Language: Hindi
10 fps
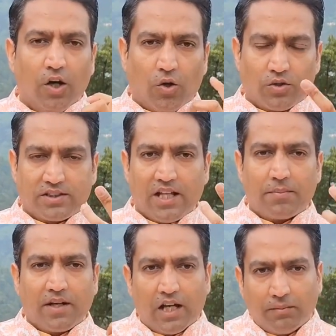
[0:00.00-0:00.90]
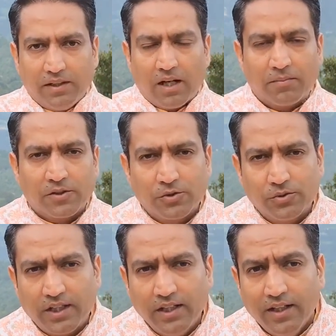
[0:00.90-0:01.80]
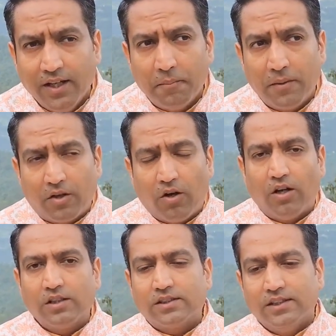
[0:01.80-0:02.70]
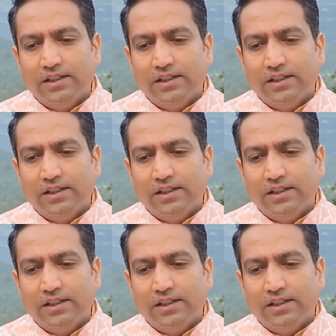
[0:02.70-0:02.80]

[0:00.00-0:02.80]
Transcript: हो सकता है आपके हाथ भी कामना शुरू हो जाए बिकॉज